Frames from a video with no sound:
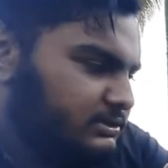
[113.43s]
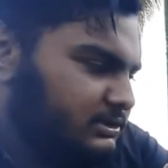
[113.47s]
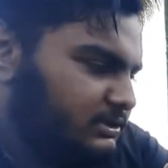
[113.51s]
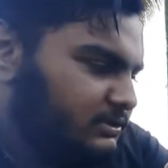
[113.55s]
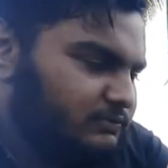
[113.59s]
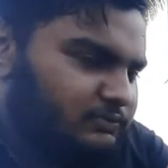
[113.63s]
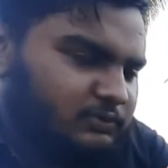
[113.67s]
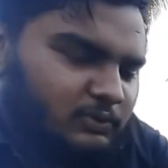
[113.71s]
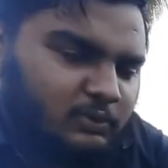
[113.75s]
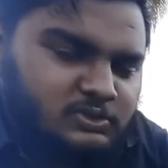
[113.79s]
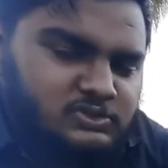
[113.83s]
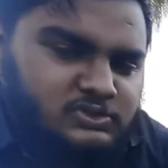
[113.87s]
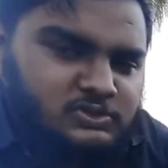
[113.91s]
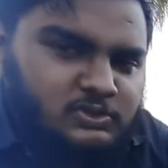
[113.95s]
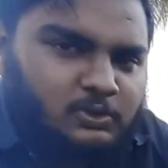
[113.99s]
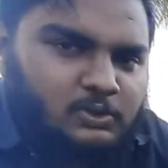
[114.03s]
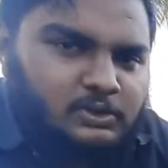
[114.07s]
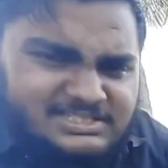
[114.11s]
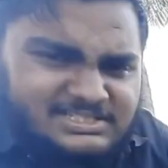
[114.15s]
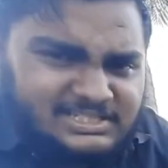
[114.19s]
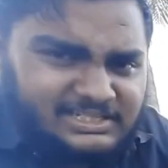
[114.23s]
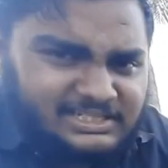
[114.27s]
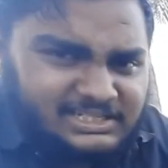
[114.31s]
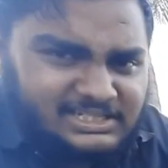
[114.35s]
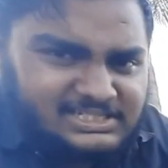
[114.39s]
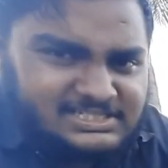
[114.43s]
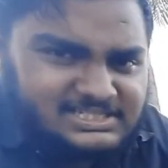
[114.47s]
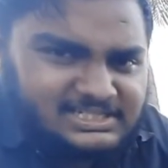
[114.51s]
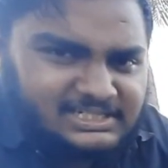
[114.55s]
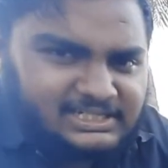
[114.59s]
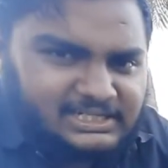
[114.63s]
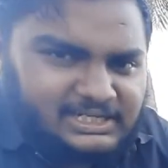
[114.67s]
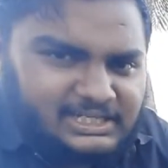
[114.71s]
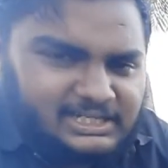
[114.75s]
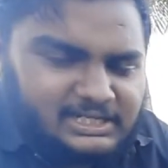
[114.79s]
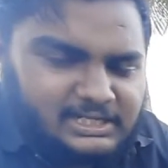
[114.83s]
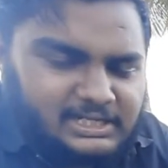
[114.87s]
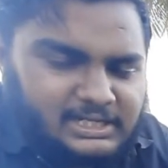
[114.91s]
வந்து ஃபோர் ஸ்டோக் சிங்கிள்
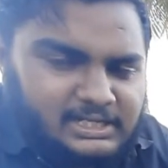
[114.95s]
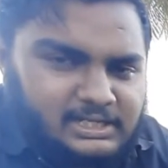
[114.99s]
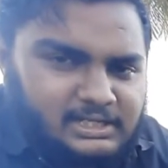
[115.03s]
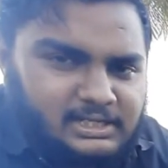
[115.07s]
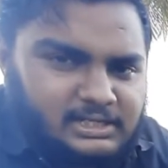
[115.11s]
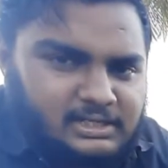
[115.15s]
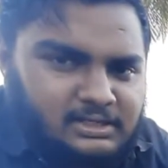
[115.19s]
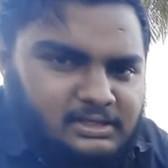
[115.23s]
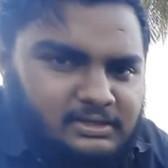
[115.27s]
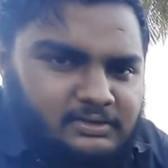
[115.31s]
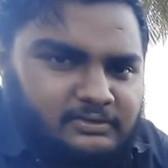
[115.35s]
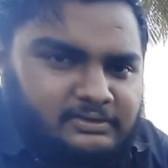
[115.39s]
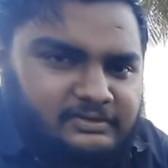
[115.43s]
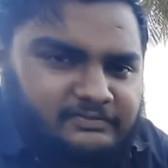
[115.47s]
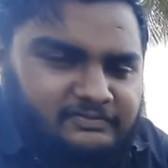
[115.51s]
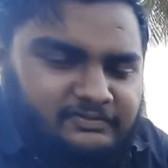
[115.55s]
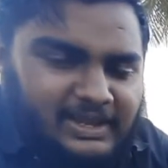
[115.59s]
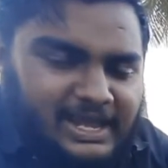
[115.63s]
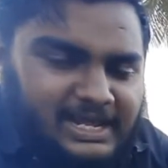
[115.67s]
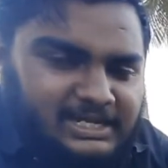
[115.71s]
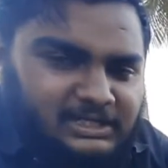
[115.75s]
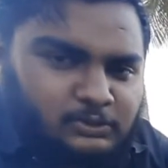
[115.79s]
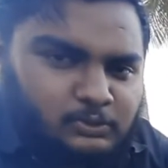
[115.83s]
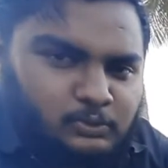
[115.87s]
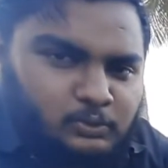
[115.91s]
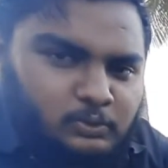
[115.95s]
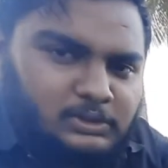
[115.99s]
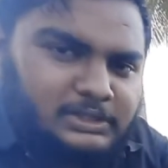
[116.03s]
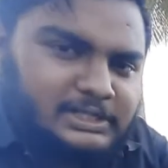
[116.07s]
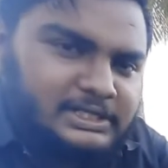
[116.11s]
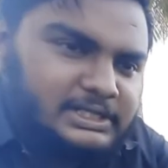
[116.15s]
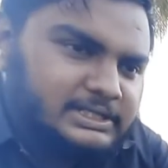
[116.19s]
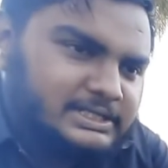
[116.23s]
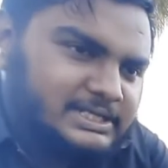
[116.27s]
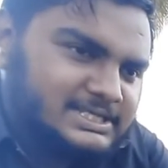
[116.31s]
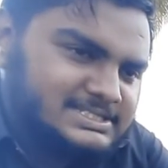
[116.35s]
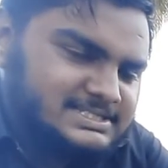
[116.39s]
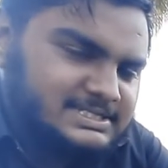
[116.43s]
சிலிண்டர் ஃபேன்
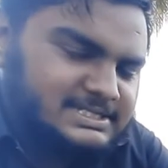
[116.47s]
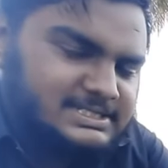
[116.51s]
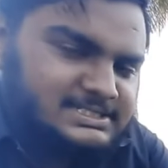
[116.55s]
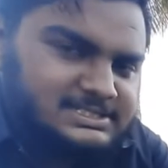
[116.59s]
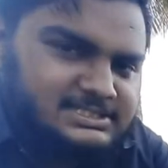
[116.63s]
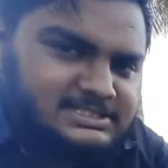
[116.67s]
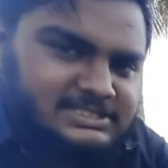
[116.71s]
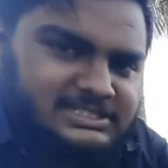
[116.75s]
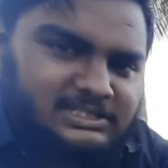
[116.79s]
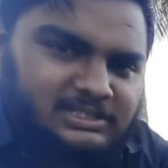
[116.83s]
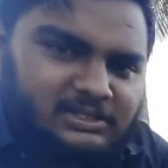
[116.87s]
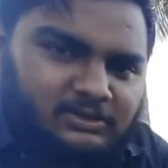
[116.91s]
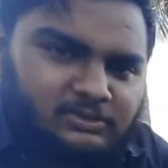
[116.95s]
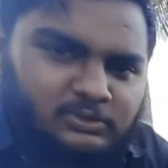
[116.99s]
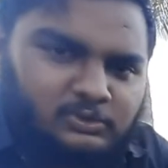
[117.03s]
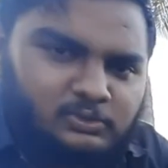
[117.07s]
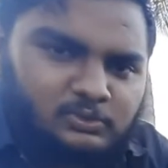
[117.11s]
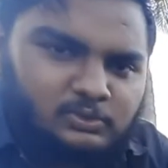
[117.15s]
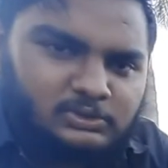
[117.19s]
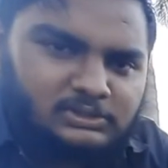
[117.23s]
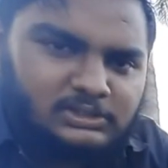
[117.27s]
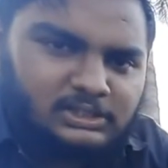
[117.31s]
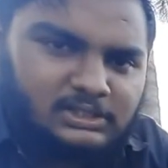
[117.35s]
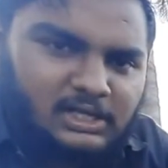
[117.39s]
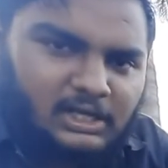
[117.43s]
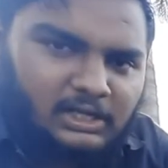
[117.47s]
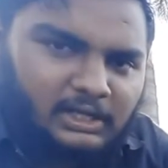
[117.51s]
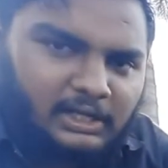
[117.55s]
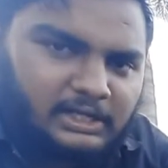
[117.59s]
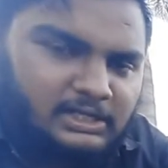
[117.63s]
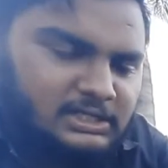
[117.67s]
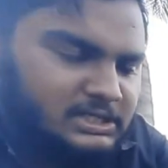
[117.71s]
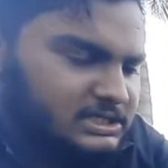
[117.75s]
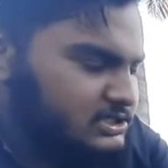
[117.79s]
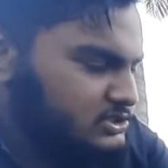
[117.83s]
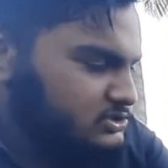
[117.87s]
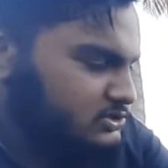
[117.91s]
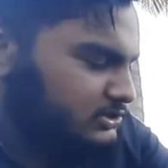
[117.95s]
கூல்டு எஸ்ஐ இன்ஜின் தான் வந்து கொடுத்துருக்காங்க
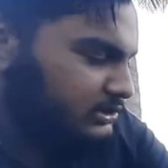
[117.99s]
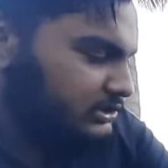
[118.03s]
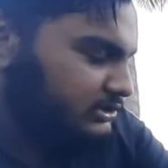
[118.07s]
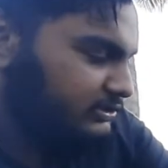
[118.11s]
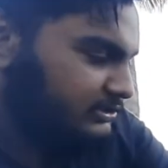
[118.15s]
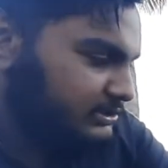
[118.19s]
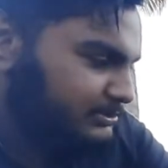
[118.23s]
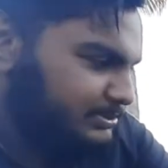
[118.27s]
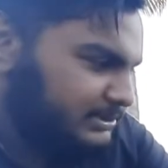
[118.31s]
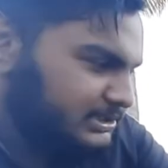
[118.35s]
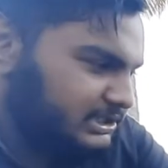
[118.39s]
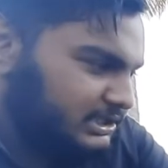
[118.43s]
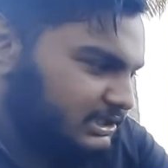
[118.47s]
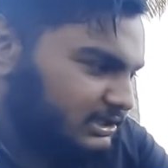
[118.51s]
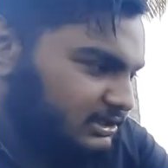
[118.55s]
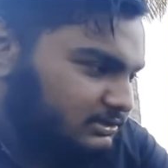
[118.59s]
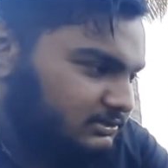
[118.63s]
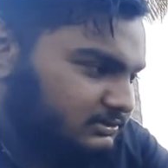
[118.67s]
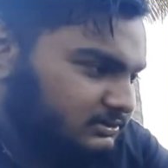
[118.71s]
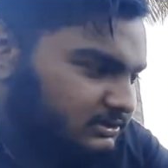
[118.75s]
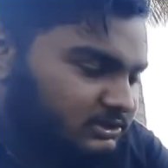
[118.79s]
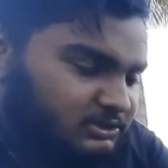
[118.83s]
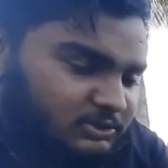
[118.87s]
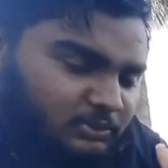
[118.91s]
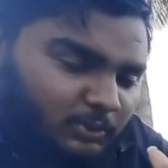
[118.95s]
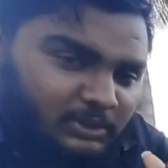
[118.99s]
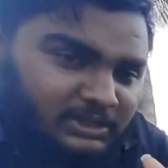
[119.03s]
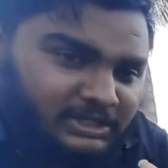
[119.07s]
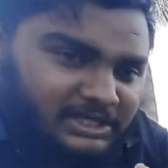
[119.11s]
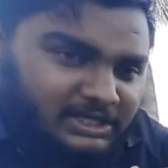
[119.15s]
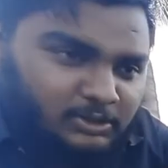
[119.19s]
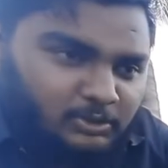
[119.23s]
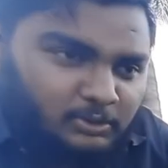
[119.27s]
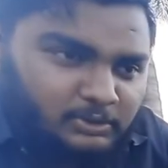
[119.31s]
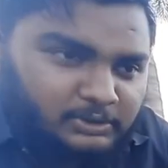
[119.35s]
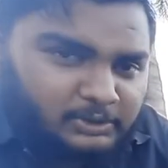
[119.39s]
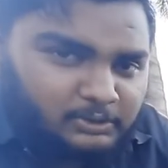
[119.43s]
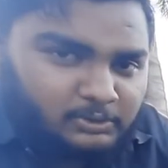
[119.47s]
ஸோ இது வந்து பார்த்தீங்கன்னா வந்து
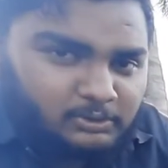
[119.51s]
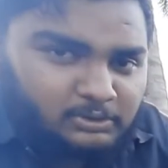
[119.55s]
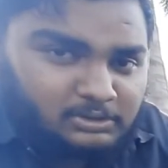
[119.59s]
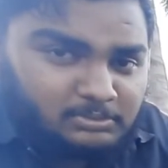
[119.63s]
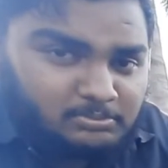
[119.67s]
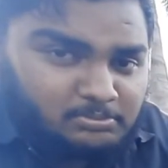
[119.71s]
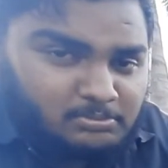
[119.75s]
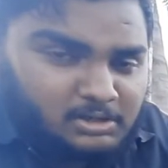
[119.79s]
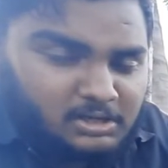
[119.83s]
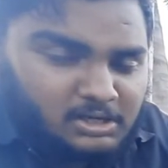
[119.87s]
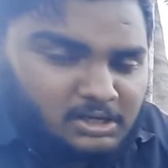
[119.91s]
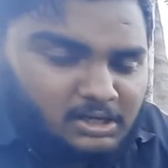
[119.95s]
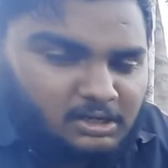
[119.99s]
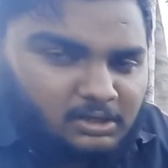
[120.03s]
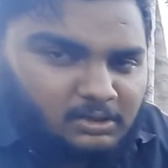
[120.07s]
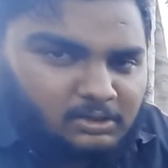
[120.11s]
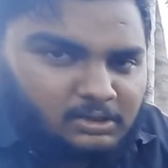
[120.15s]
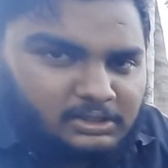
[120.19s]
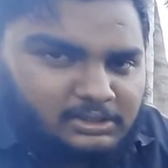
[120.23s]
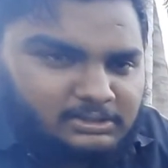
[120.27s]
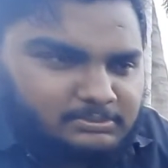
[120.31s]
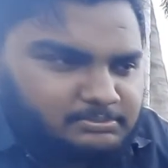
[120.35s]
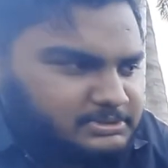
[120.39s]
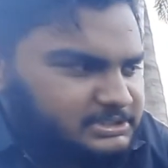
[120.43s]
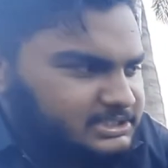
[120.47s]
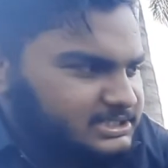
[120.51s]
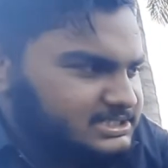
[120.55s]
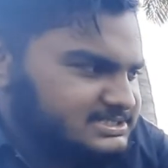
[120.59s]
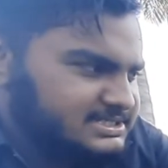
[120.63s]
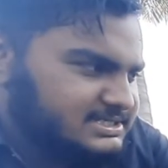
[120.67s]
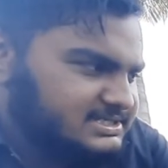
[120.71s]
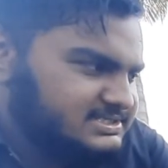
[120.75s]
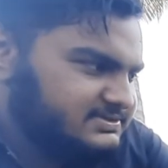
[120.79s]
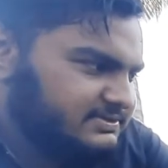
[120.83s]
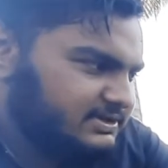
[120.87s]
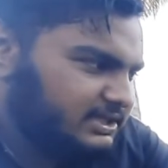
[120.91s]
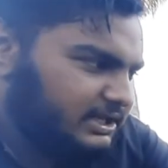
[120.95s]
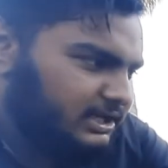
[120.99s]
டுவெண்ட்டி டுவெண்ட்டி ஒன் மாடலோட பிஎஸ்
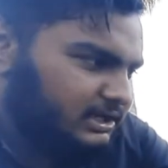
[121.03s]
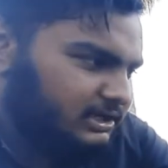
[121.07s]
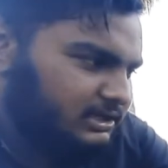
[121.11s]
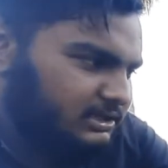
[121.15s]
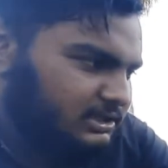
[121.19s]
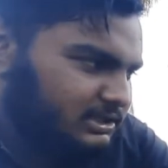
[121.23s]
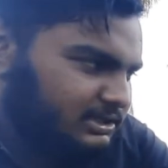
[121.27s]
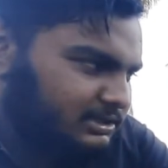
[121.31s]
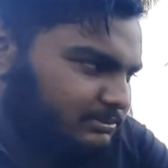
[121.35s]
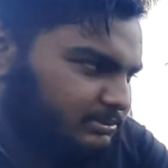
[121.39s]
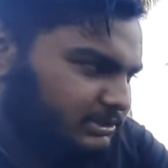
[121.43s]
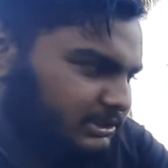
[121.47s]
சிக்ஸ் வேரியன்ட் தான்